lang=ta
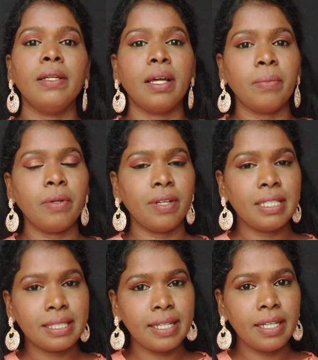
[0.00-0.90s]
நம்மளோட
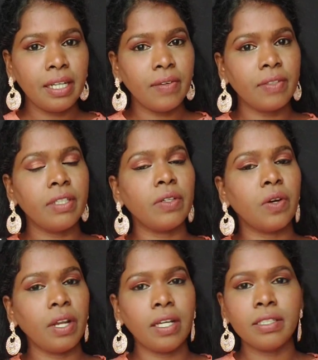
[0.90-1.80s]
ஸ்கின்ல வந்து
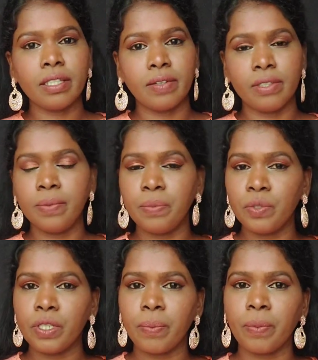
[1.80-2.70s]
கொலாஜினை வந்து
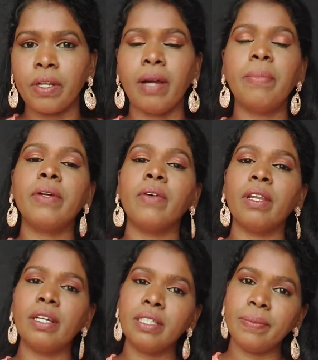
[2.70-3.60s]
பூஸ்டப் பண்ணும் அப்படி
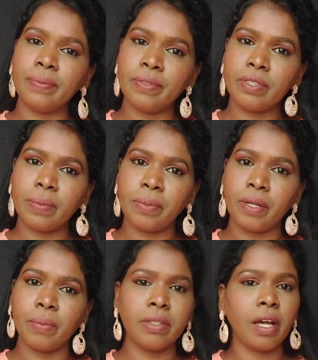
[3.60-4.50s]
கொலாஜின் பூஸ்டப்
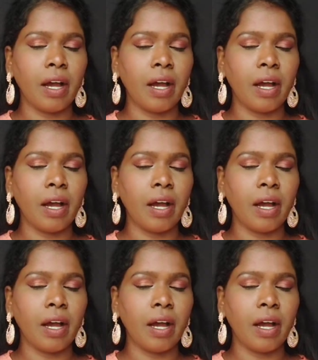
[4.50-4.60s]
பண்ணும்போது